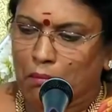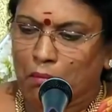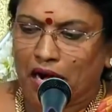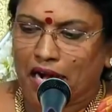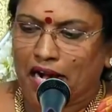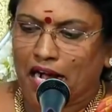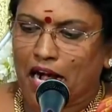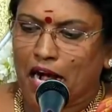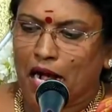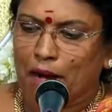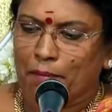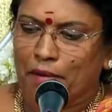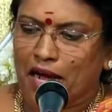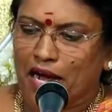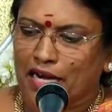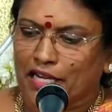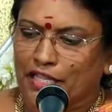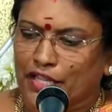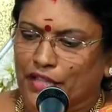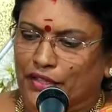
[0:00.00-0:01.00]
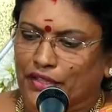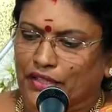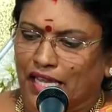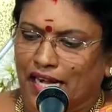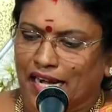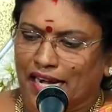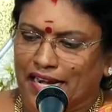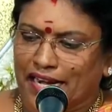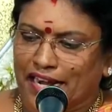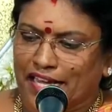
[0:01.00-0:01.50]

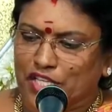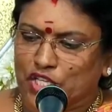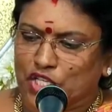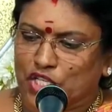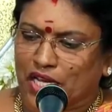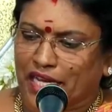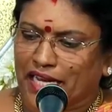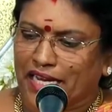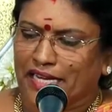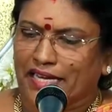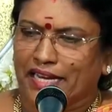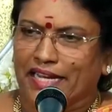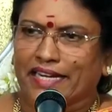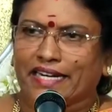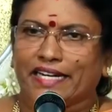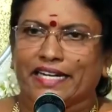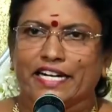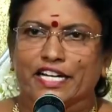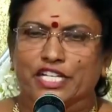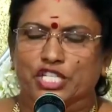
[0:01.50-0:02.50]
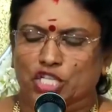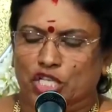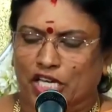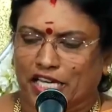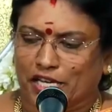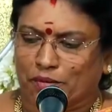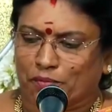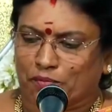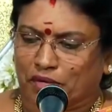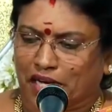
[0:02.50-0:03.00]
மகாபாரதத்தில் நெஞ்சை நெகிழச்
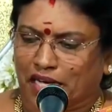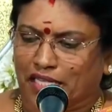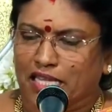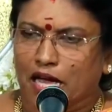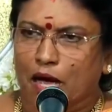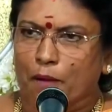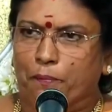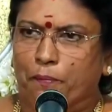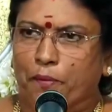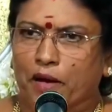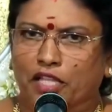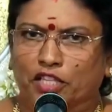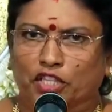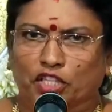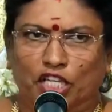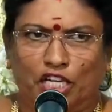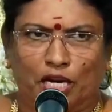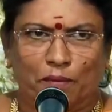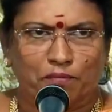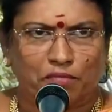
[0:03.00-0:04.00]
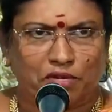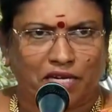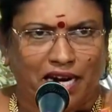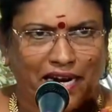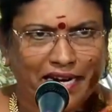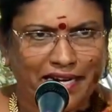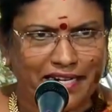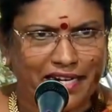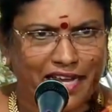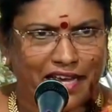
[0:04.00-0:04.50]
செய்யும் கதாபாத்திரம்
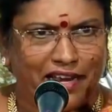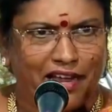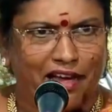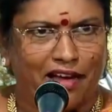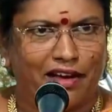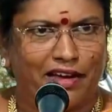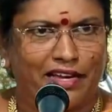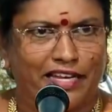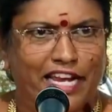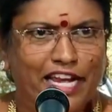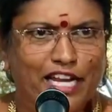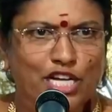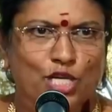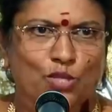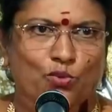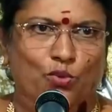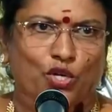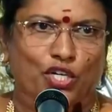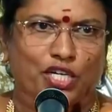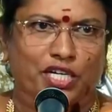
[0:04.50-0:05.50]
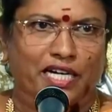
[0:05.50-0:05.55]
கண்ணனா என்று ஒரு